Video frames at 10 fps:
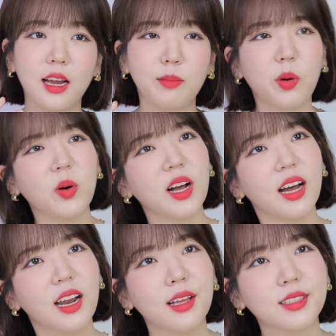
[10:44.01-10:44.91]

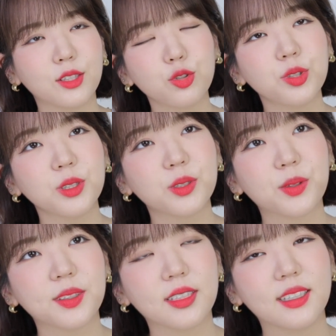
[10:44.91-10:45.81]
뭔가 제
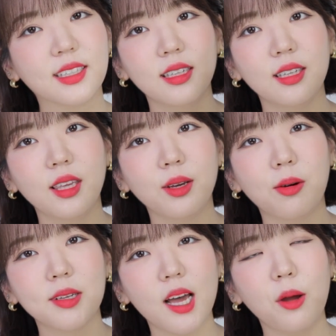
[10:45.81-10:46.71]
추측으로는
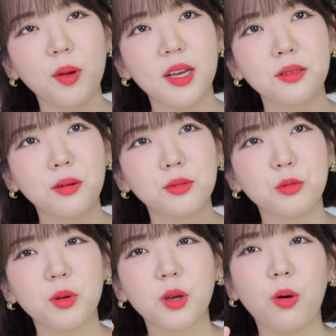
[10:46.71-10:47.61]
이걸 사용해서
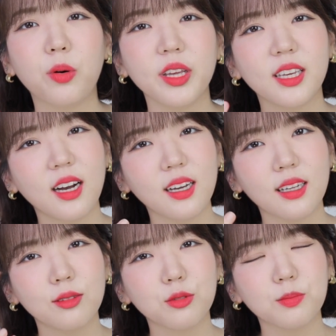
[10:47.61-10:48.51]
좀 결이
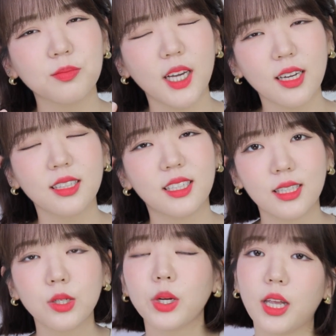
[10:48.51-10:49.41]
약간 좀 약간
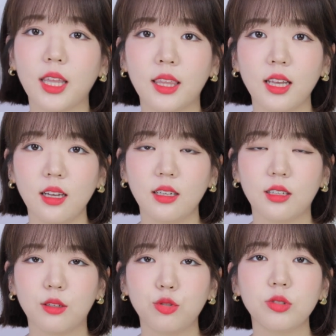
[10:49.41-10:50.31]
진정이 됐나
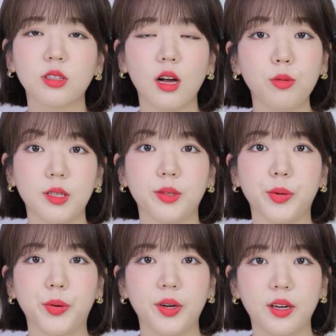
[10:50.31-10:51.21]
그런 추측을 하고 있어요.
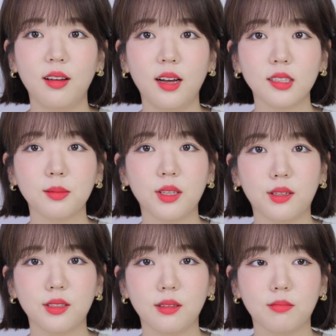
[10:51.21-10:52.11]
하지만
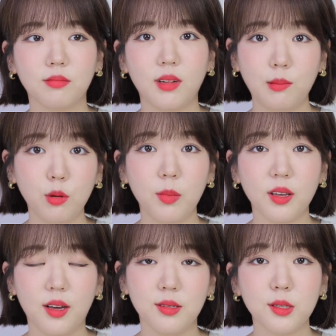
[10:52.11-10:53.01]
아직 한
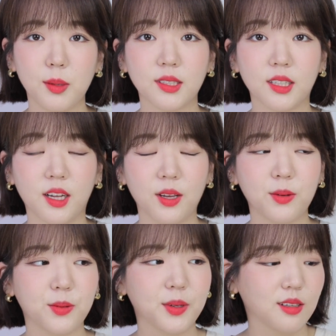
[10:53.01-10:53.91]
번밖에 안
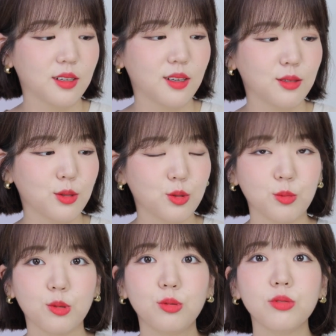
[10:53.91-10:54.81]
써봤잖아요. 그래서 좀
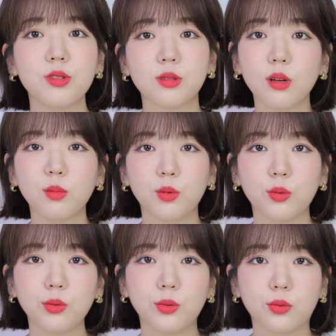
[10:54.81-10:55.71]
꾸준히
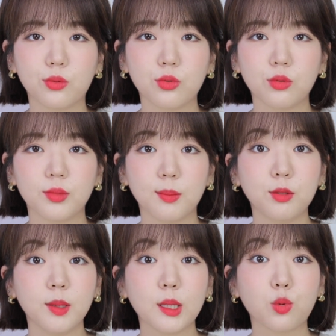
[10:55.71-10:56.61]
써보고 좀
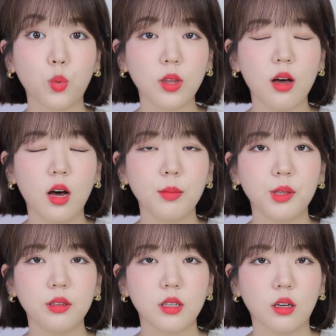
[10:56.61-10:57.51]
제품이 더 좋다
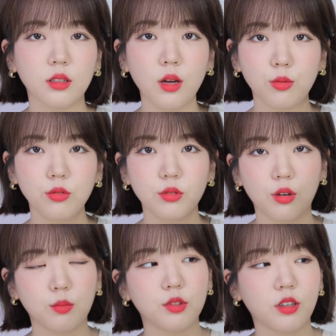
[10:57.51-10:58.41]
하면은 제가 따로
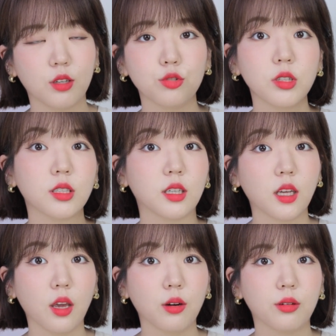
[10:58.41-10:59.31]
여러분들에게
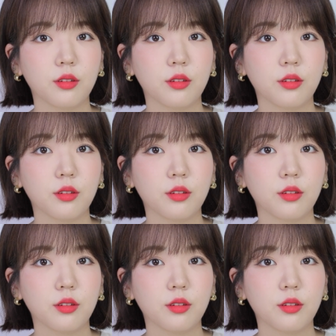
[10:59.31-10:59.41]
추천드릴게요.